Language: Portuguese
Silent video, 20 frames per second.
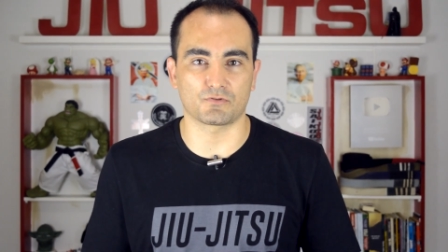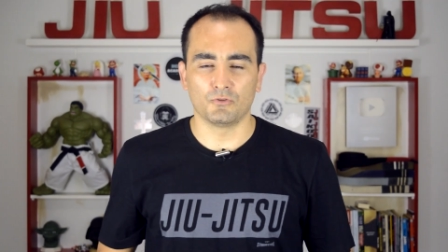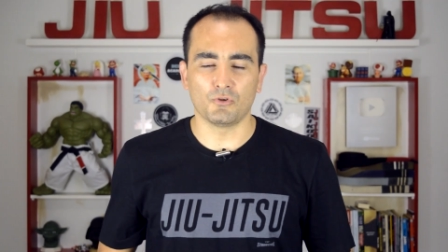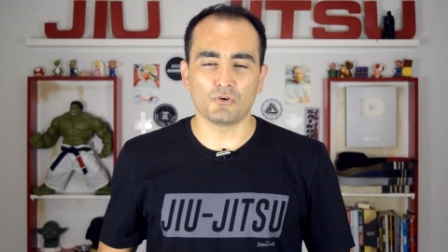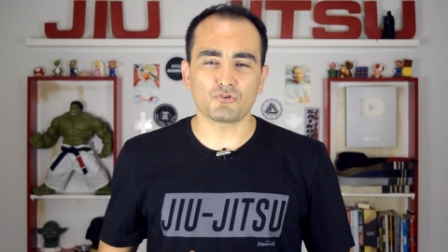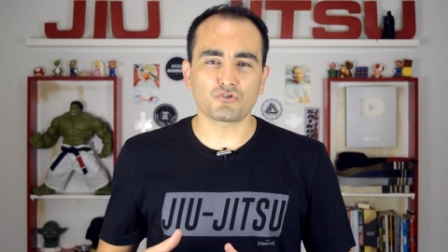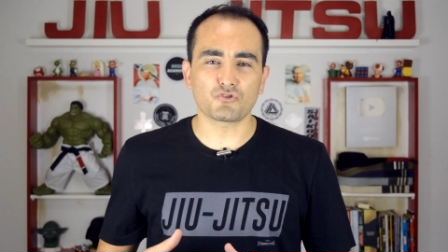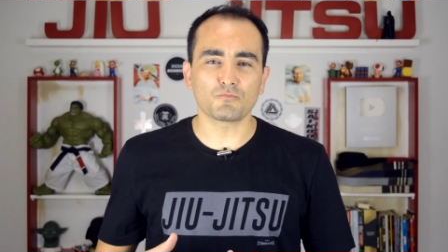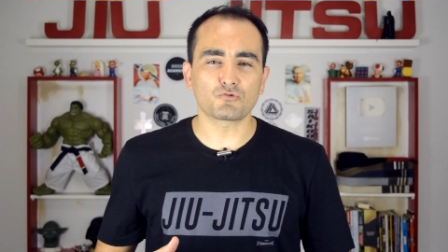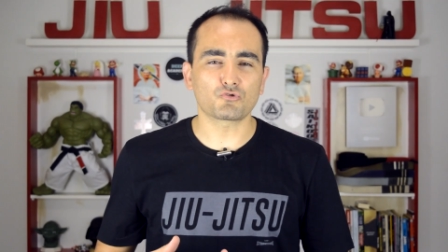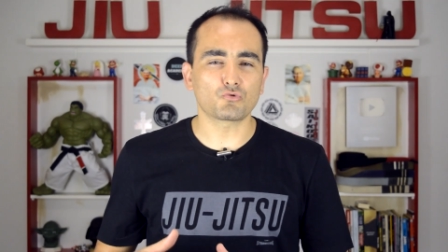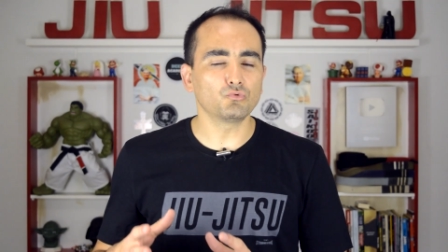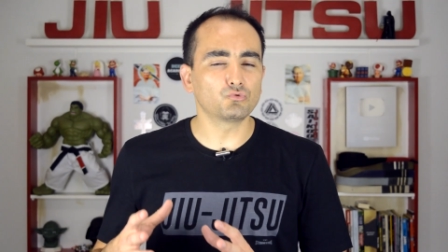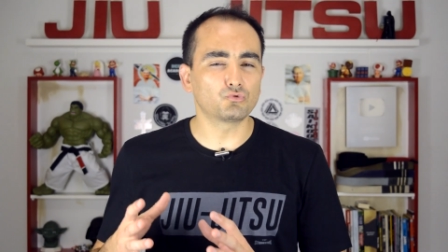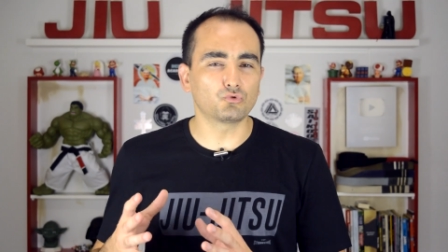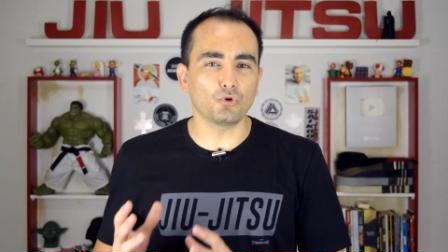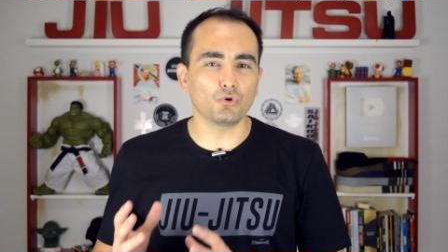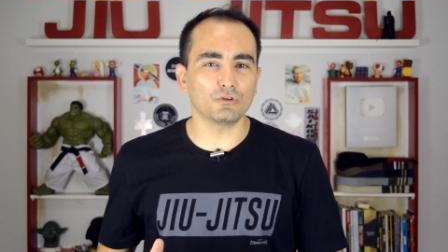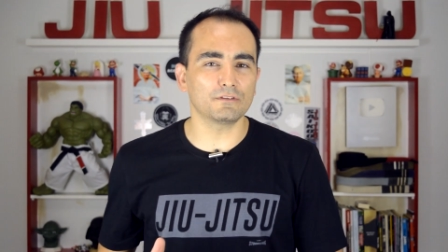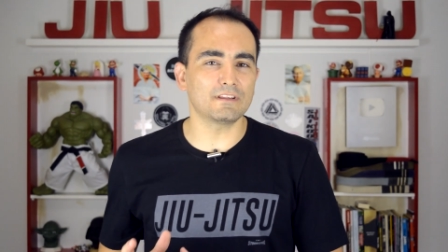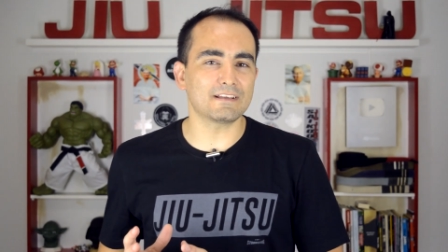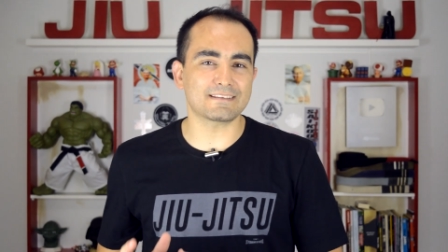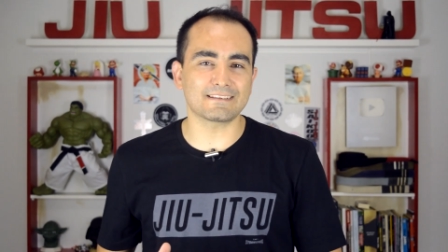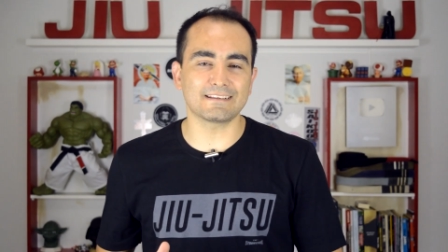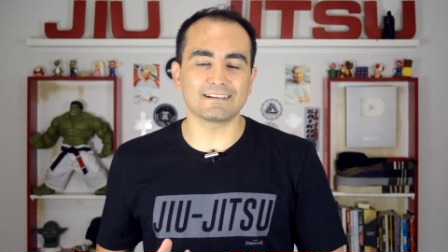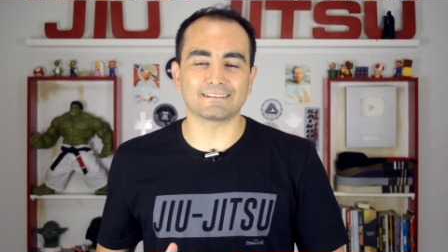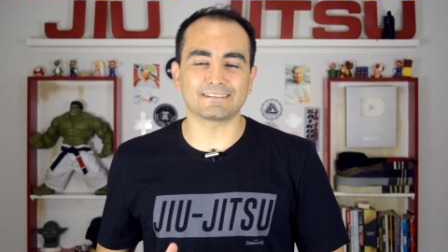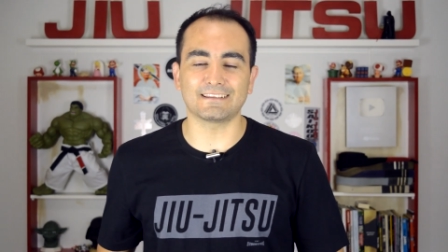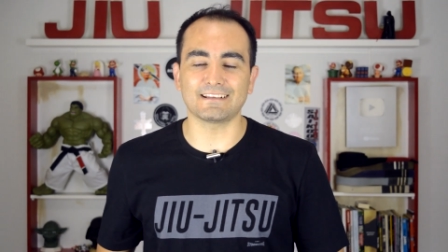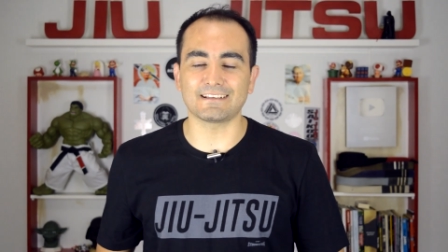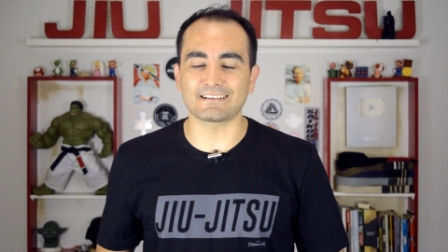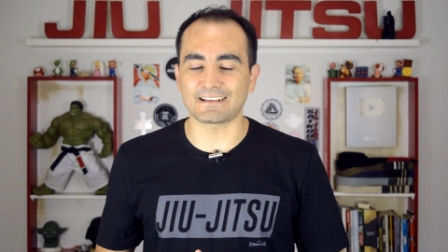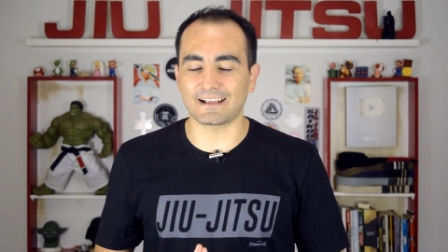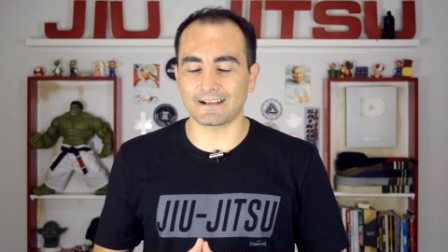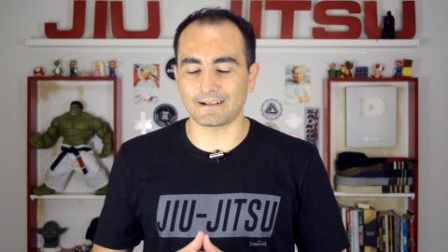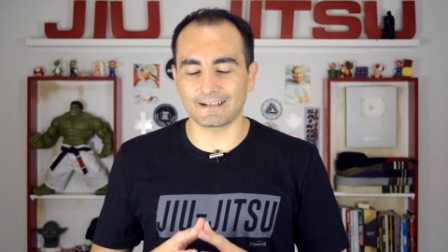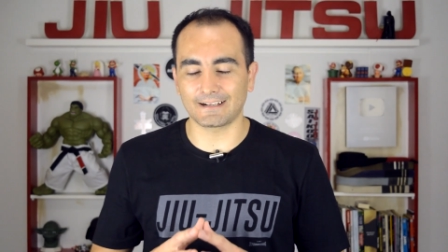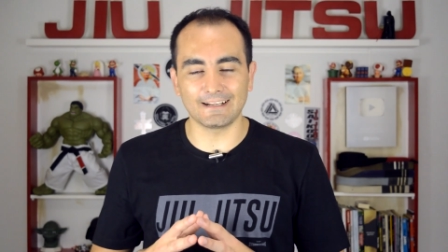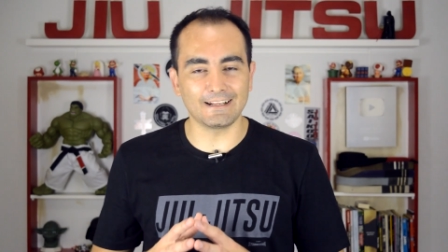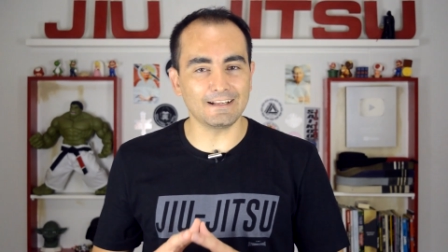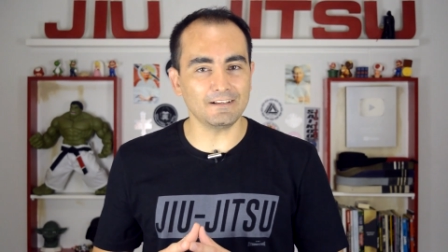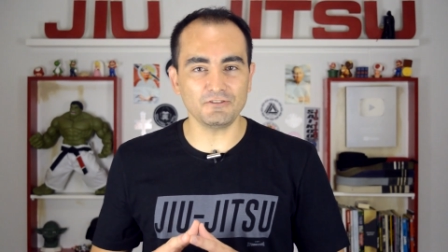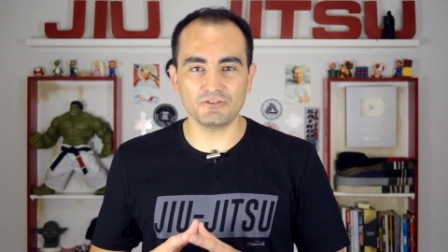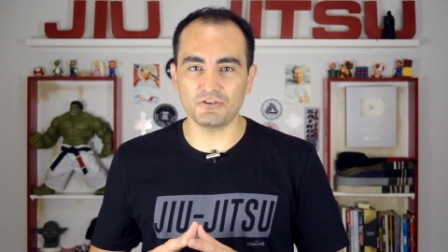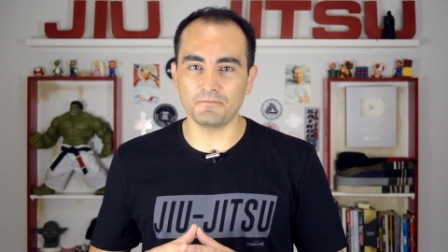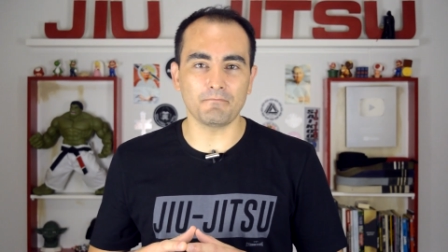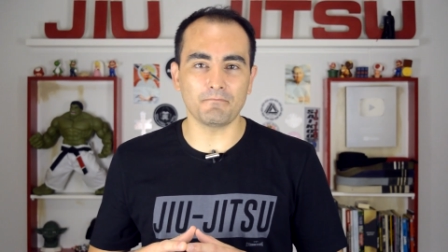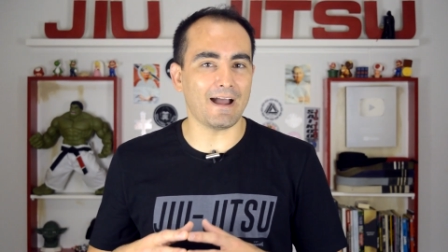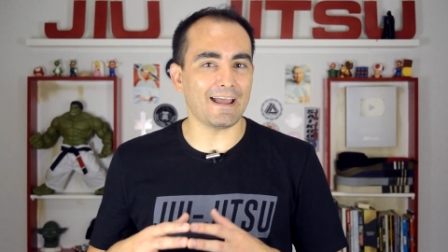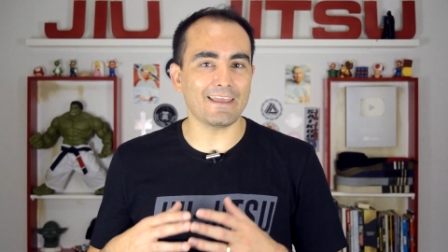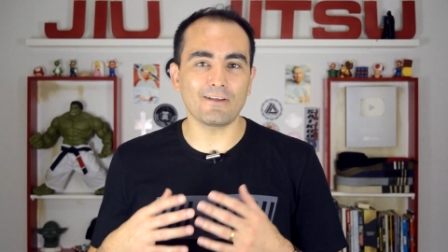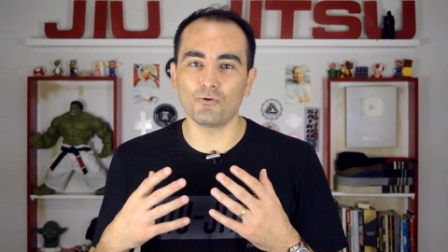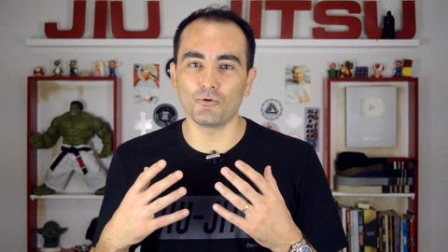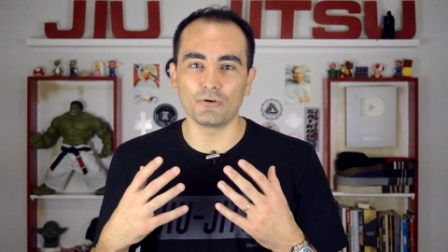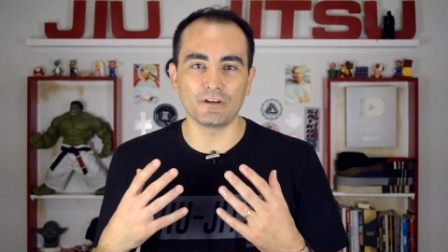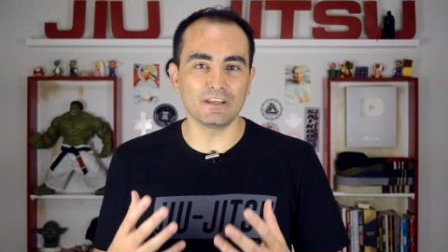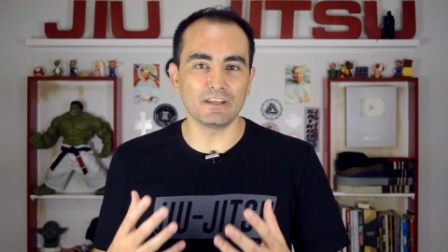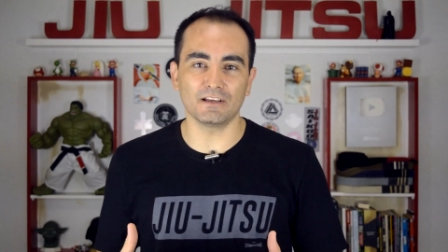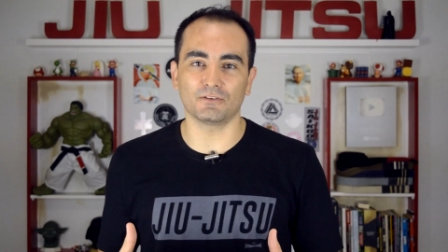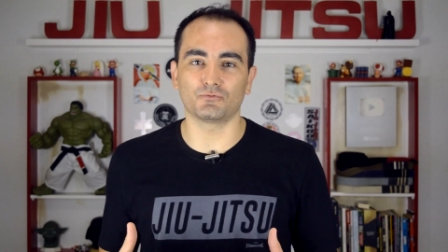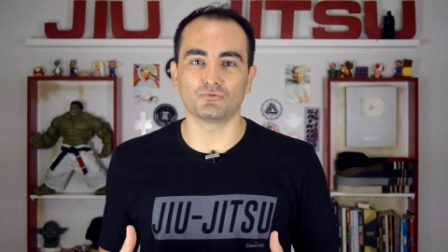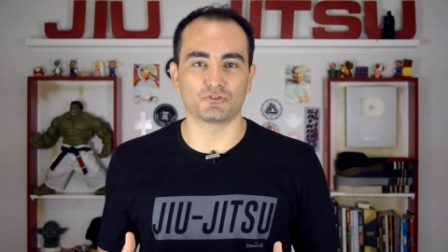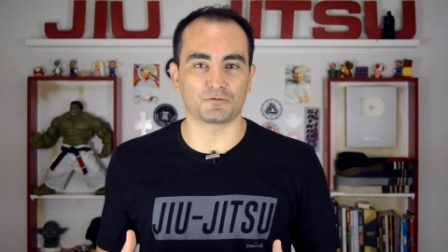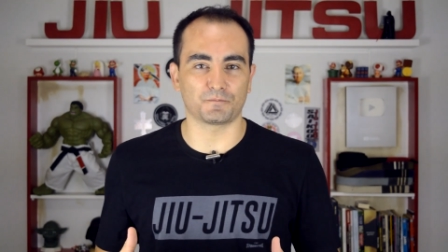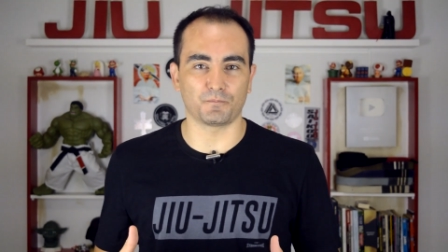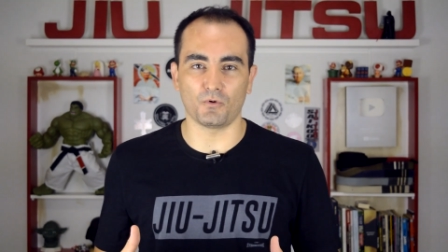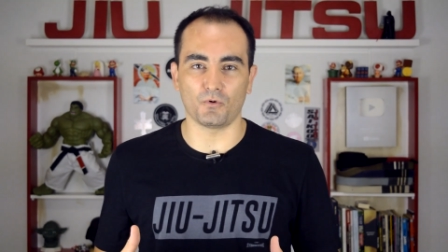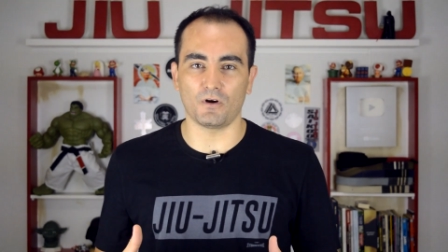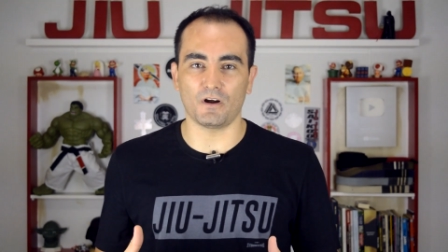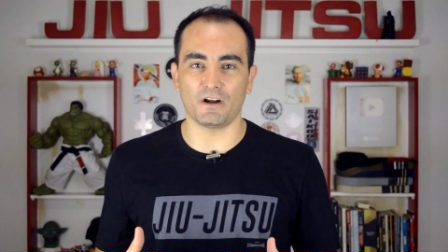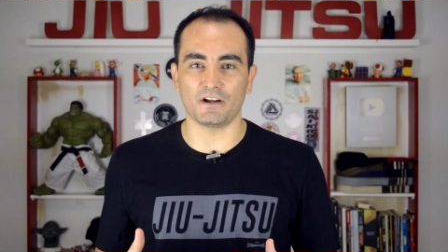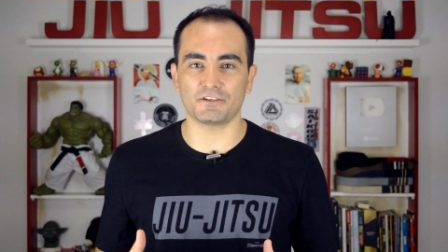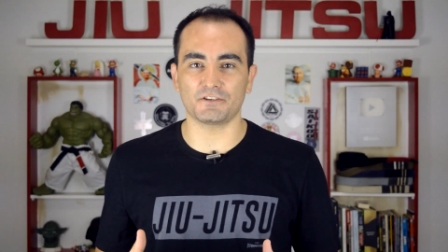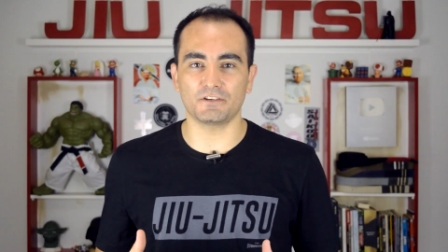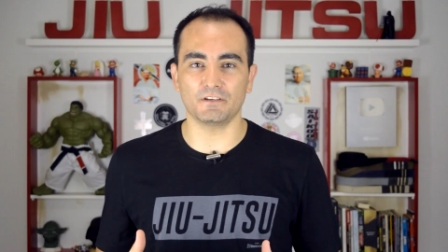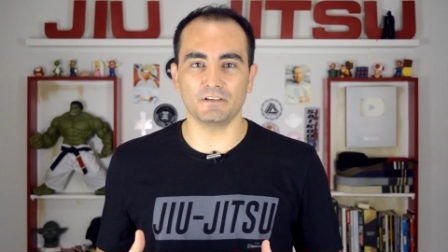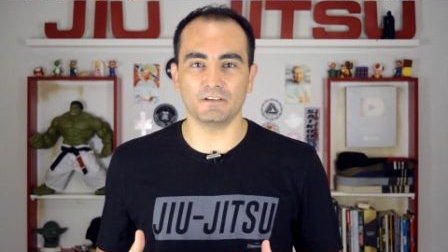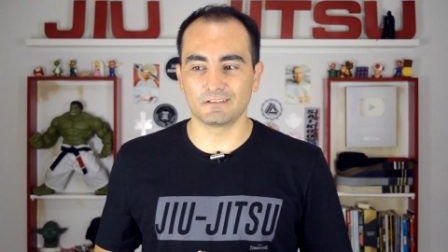Nós somos com toda a certeza a grande maioria do esporte.